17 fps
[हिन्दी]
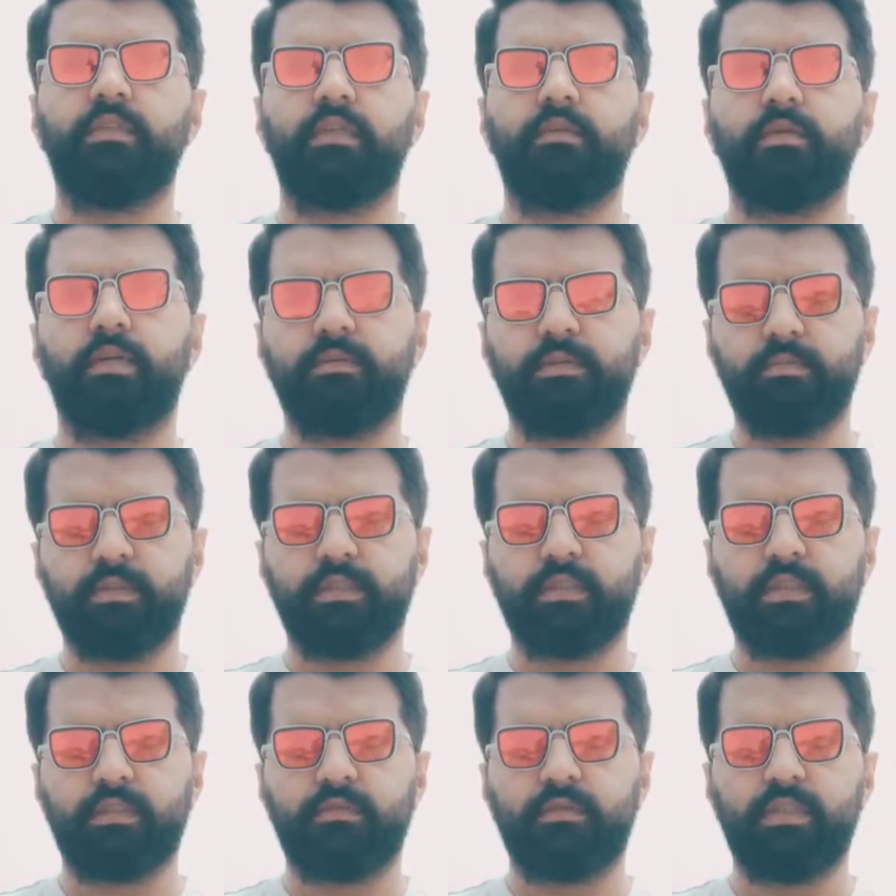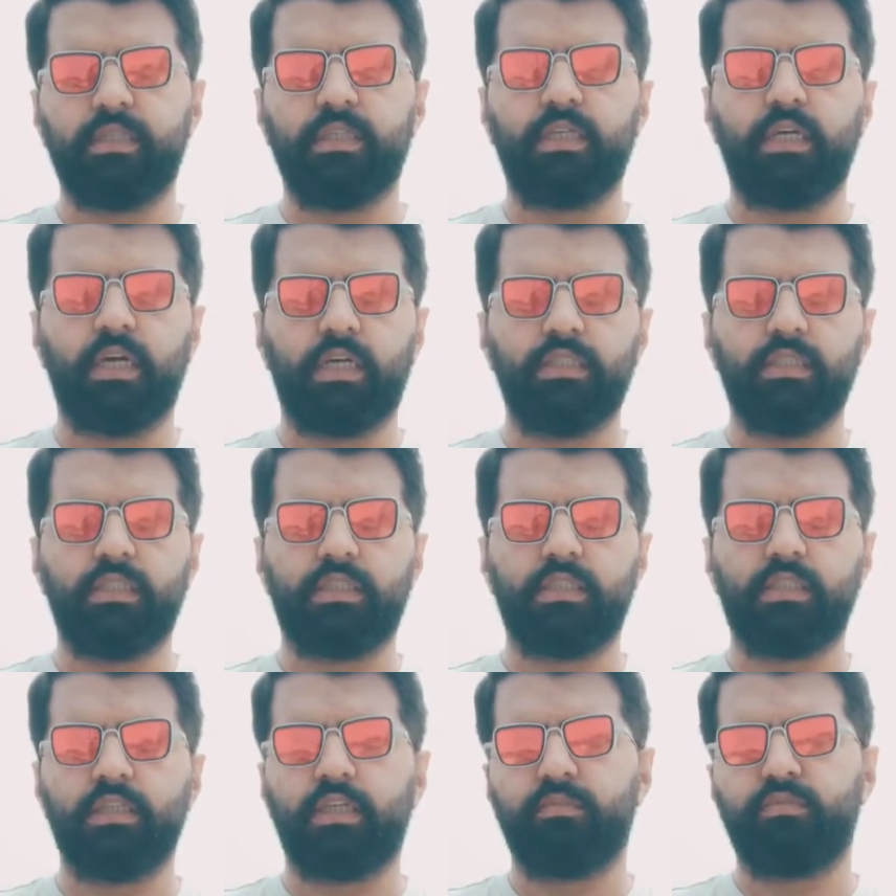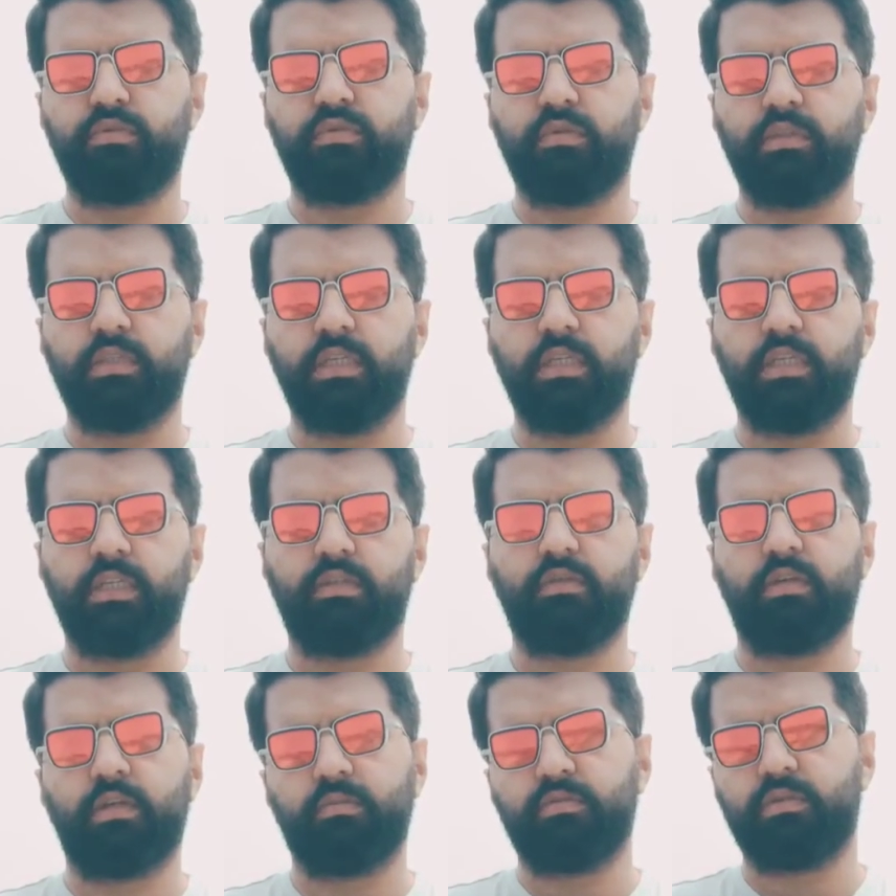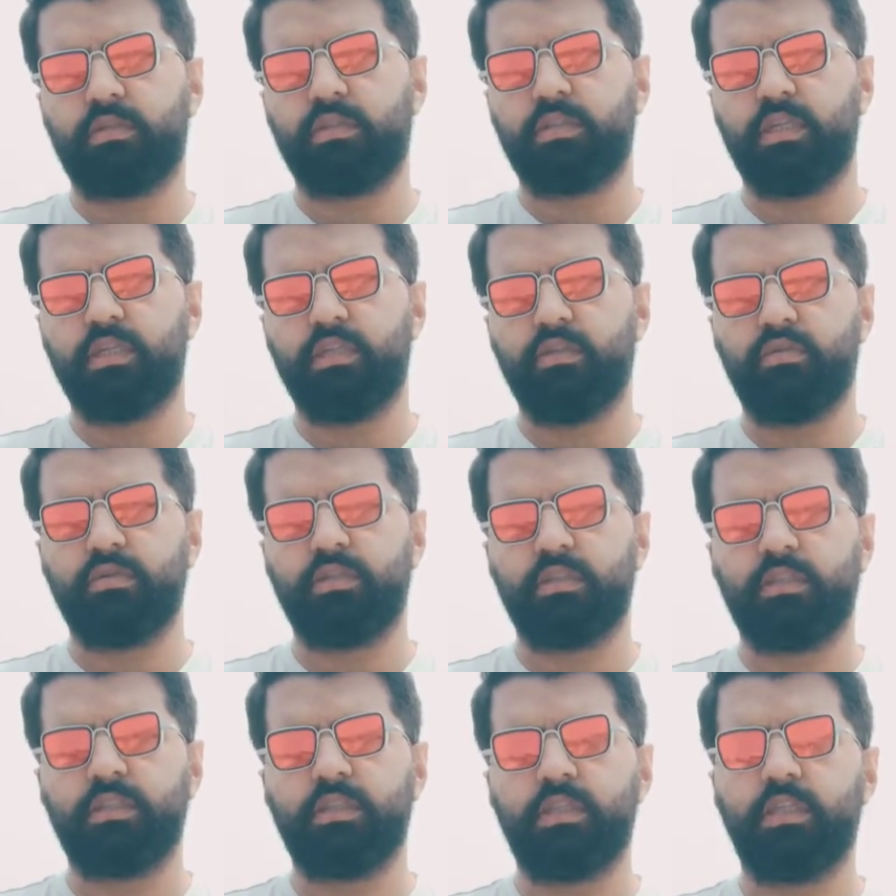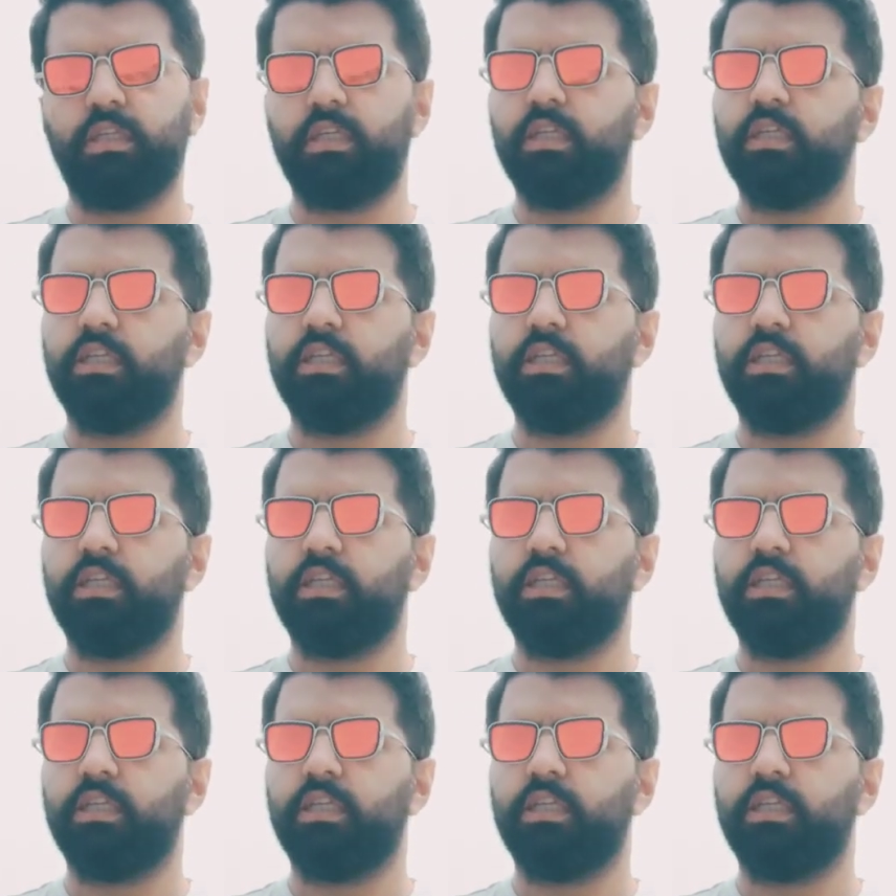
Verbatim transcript: जब आपके पास तस्वीरें आ जाती हैं आप उसको देख लेते हो और आपको तसली हो जाती है